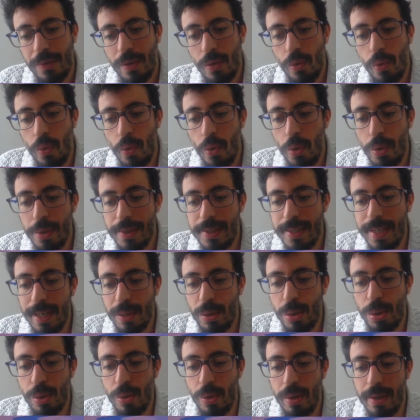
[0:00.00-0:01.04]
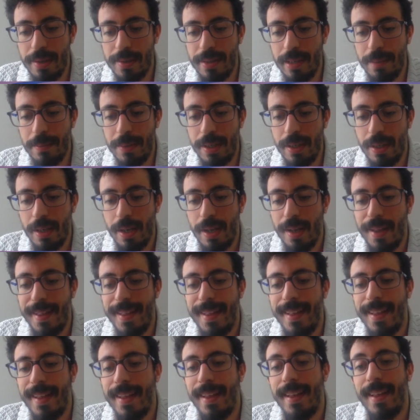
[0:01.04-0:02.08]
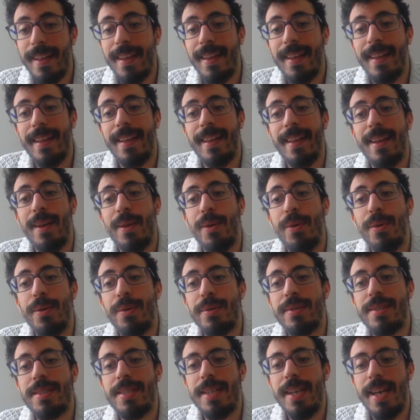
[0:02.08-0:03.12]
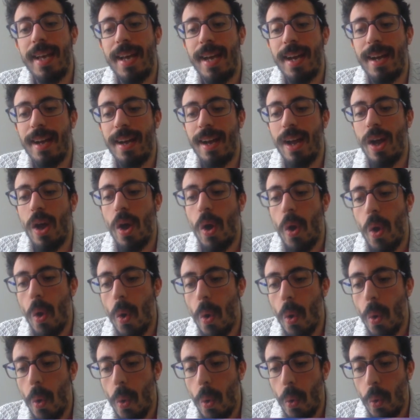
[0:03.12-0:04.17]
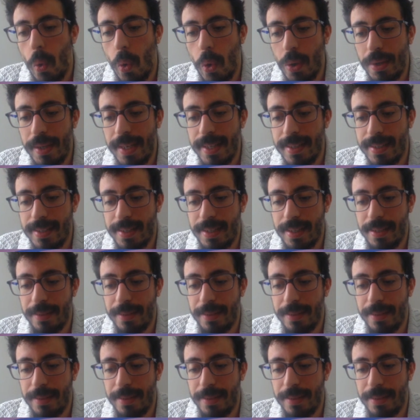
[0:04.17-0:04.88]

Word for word: Le tiers du haut, les amis. Le tiers gothesque.